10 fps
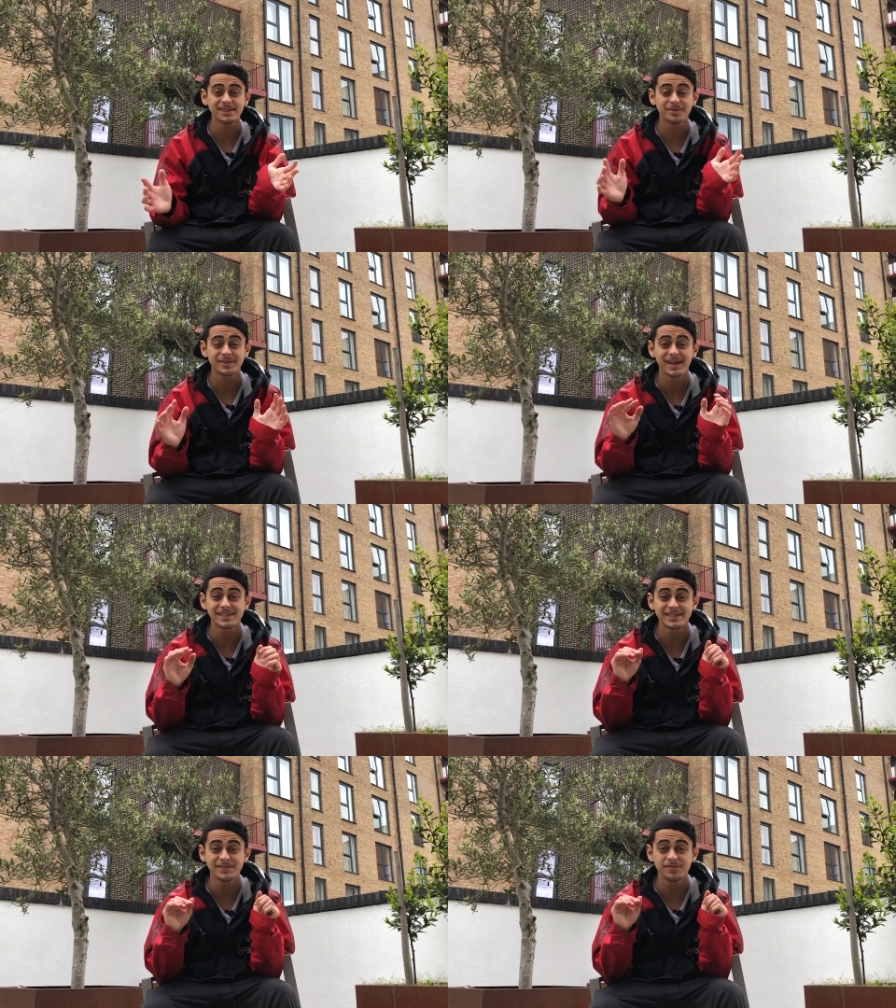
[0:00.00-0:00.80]
quando a
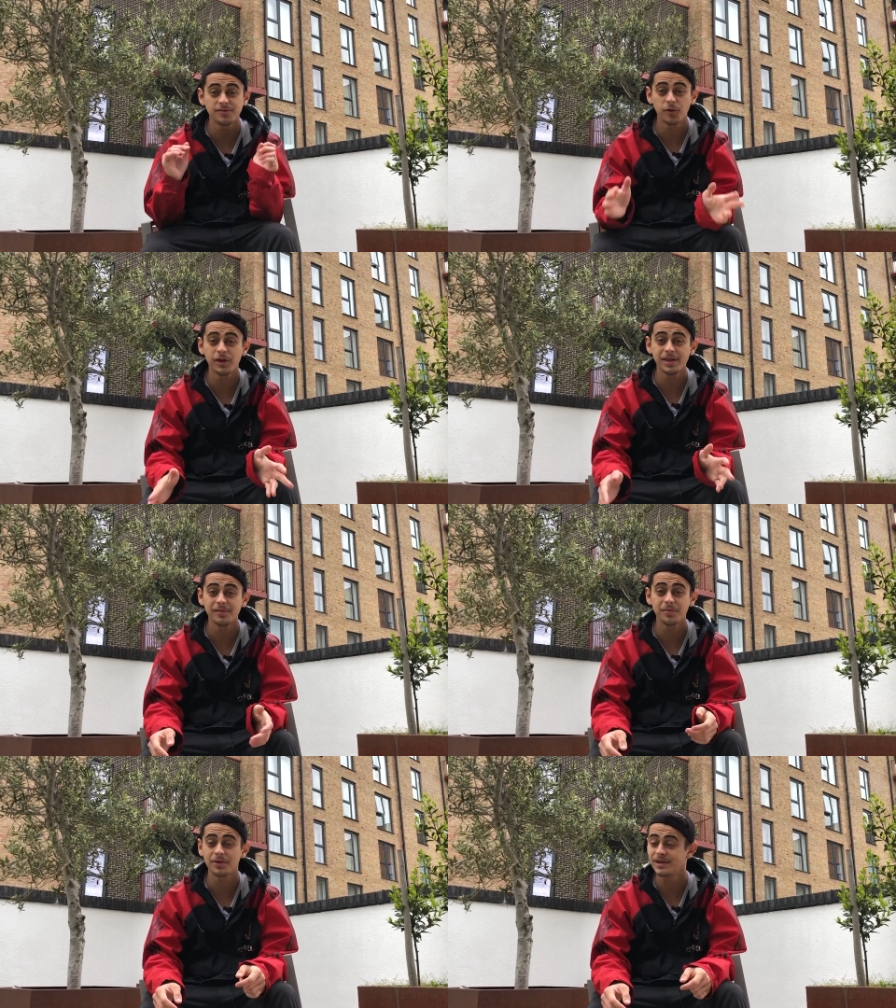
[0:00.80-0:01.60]
gente foi
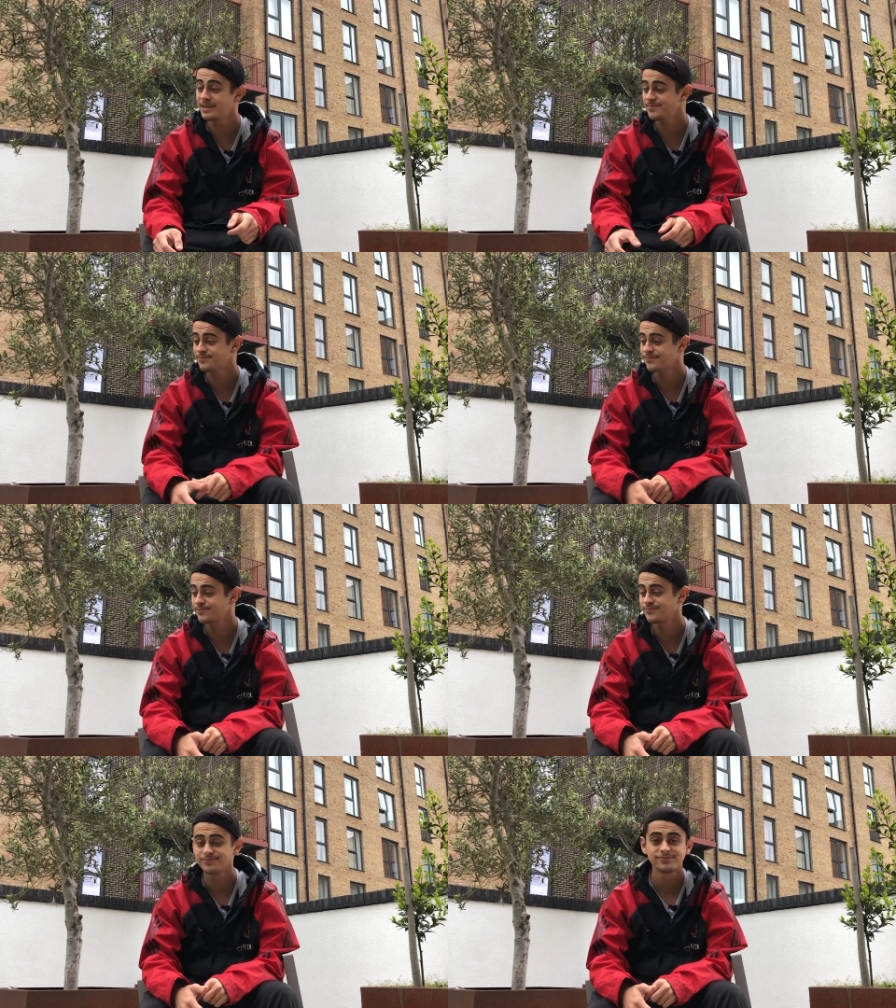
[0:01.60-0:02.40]
embora,
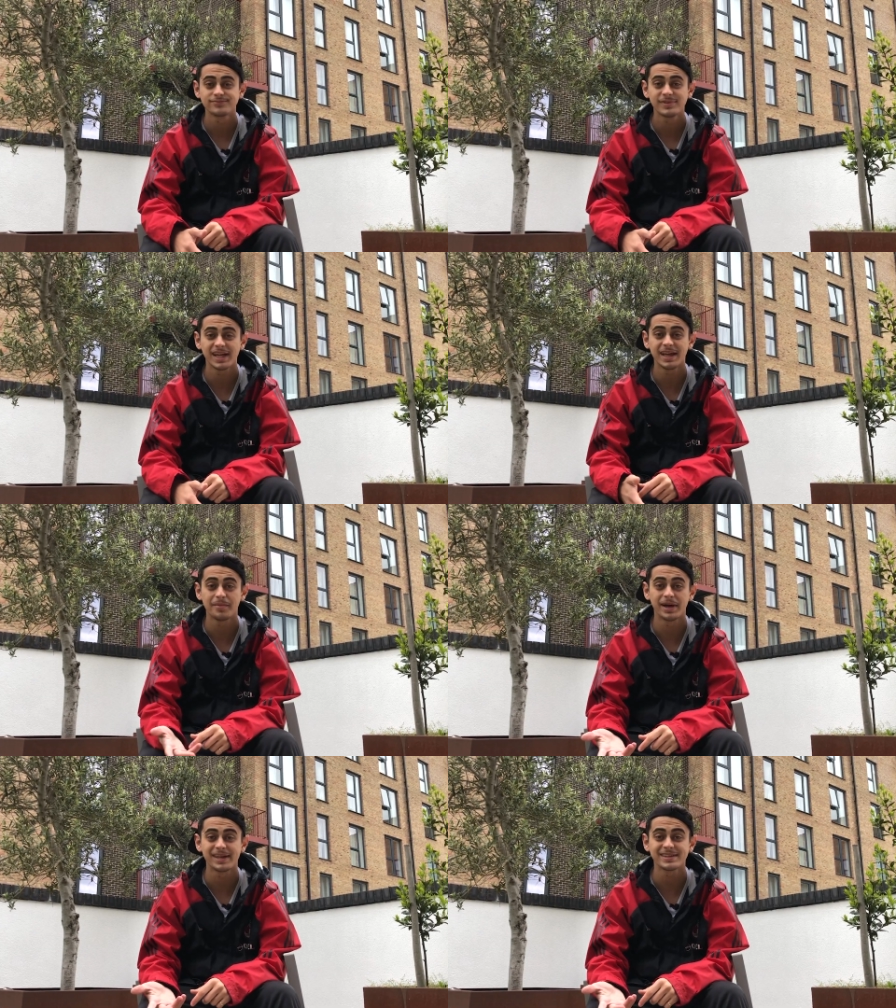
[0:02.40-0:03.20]
cadê a
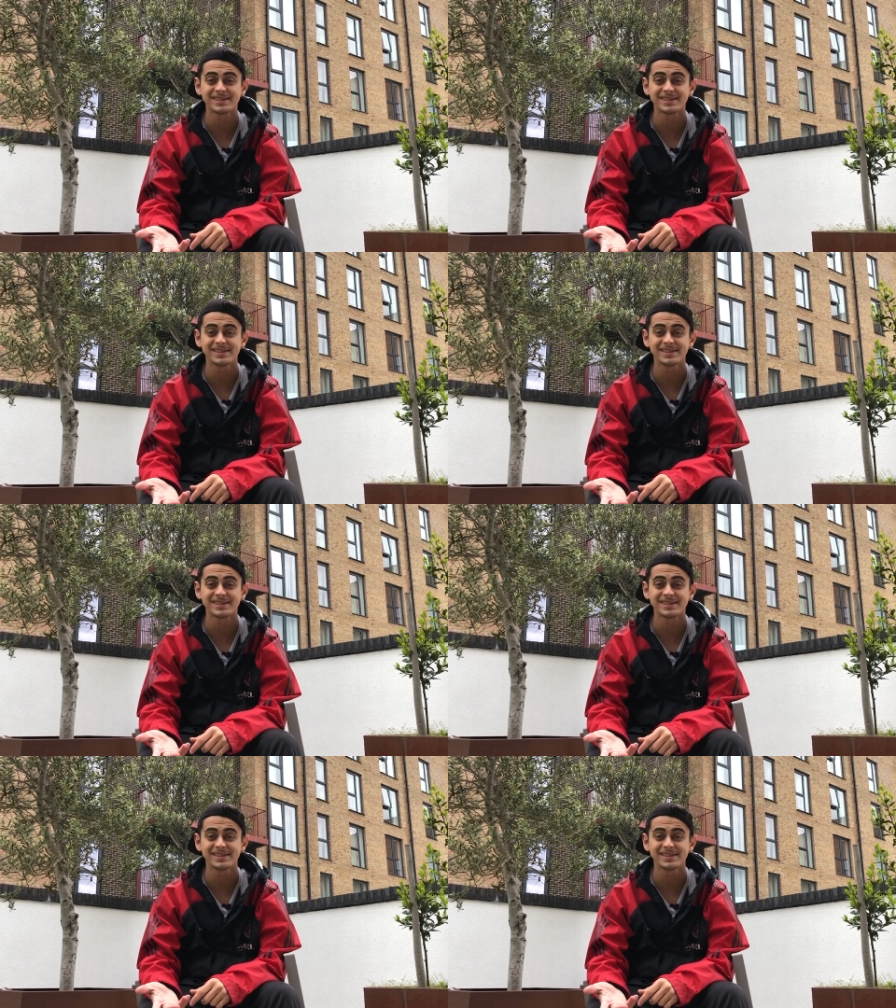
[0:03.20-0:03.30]
bike?